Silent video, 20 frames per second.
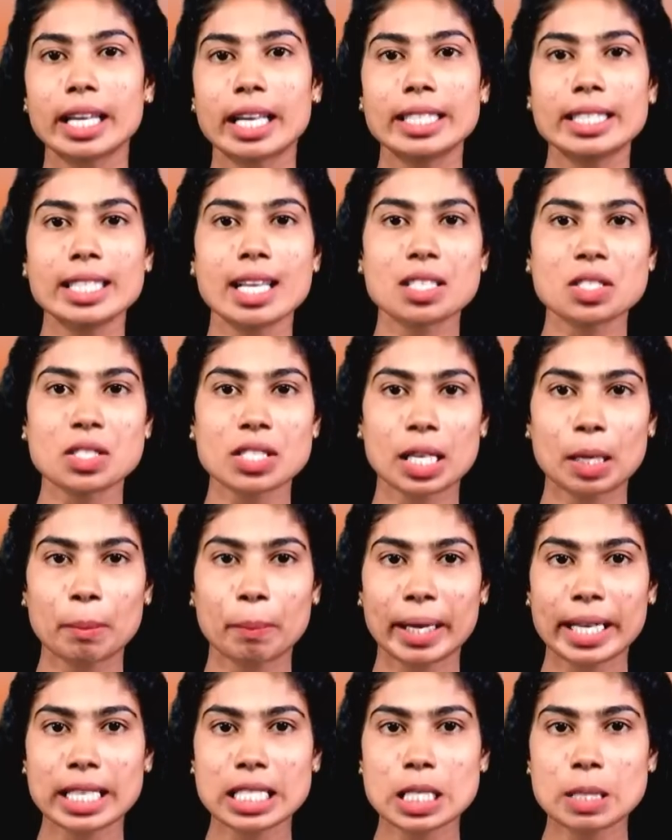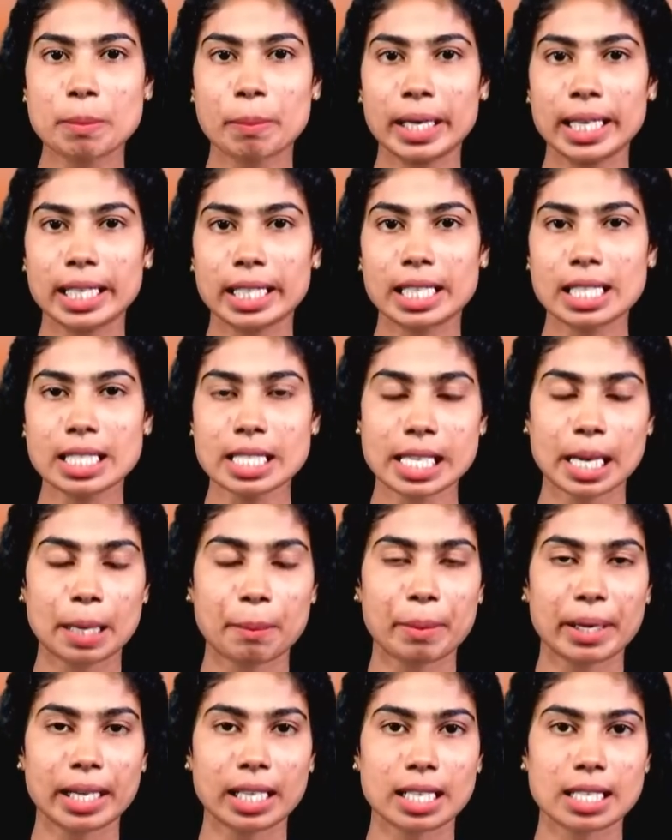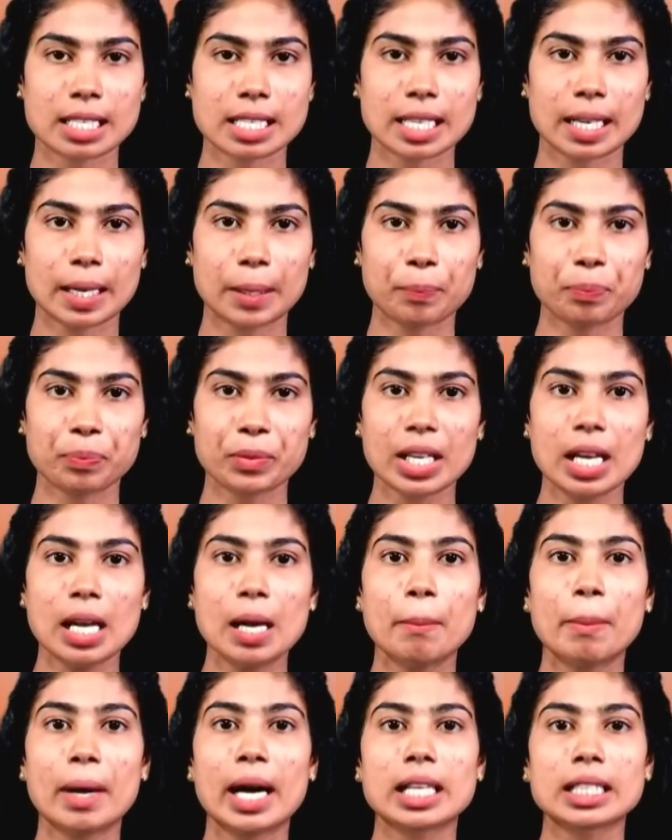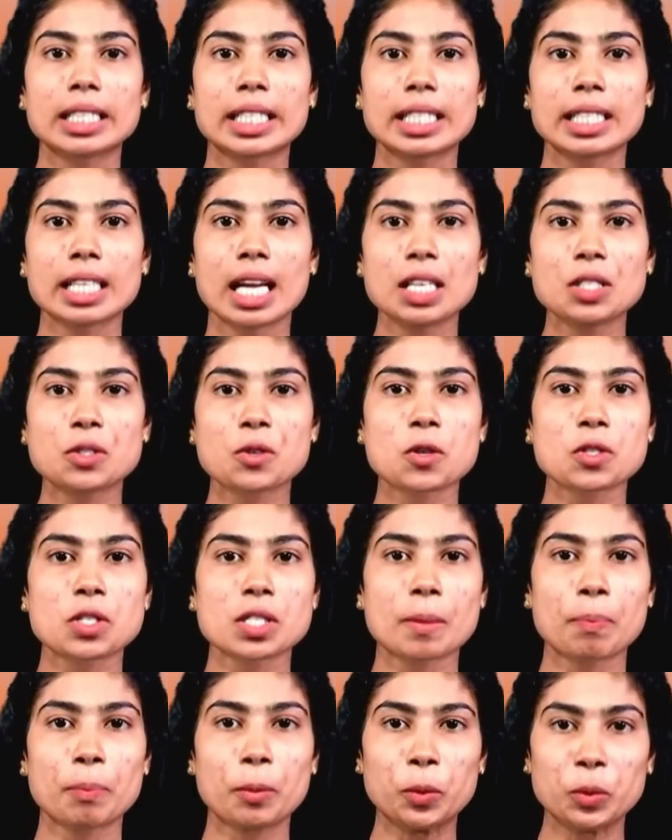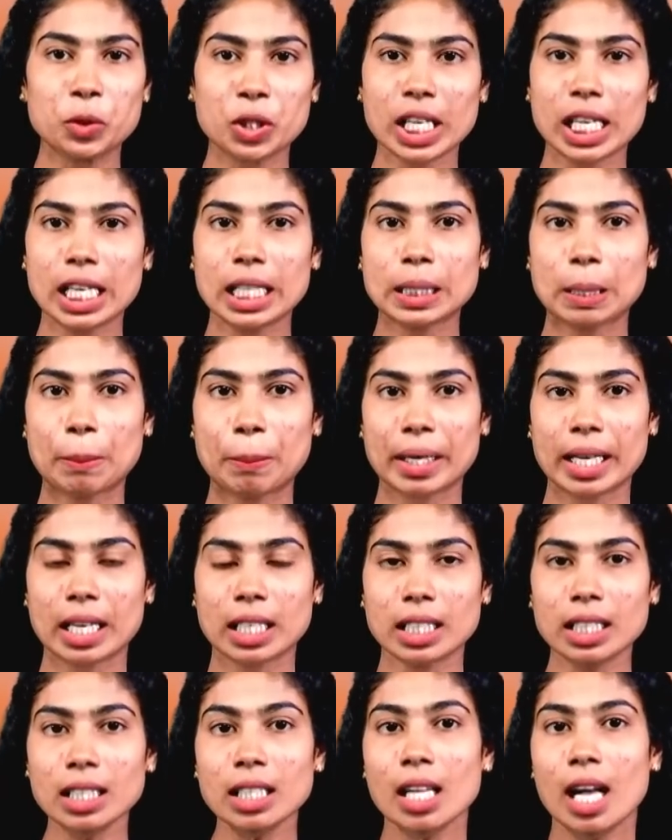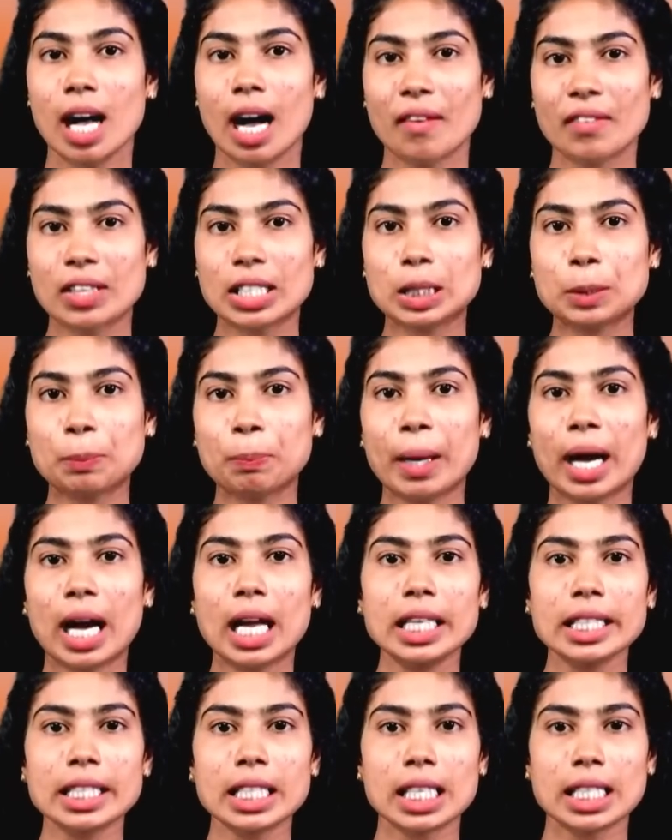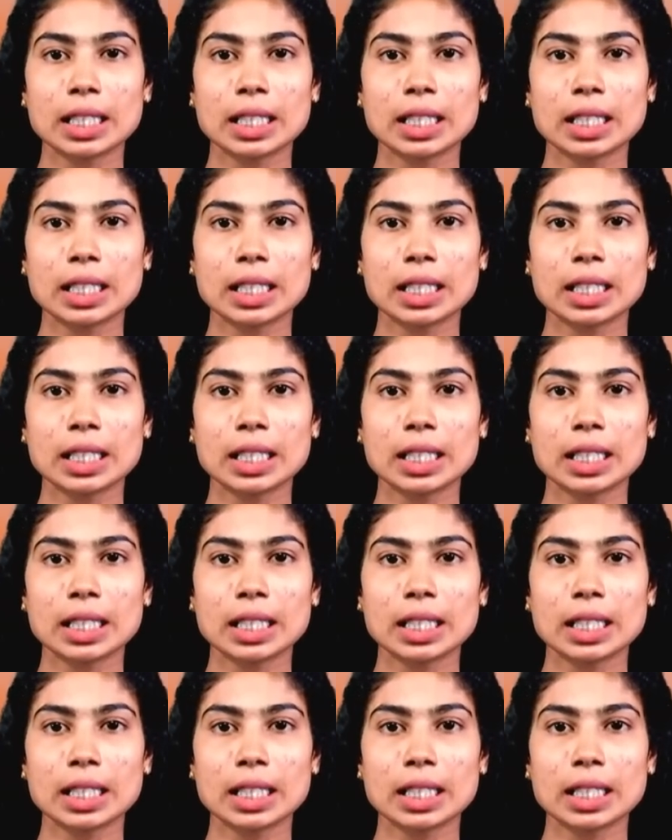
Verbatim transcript: கன்னியாஸ்திரி பயிற்சி பள்ளிகள் செயற்படுகின்றன பாதிரியார் ஜோசப் உயிரிழந்த பிறகு அவரது பாலியல்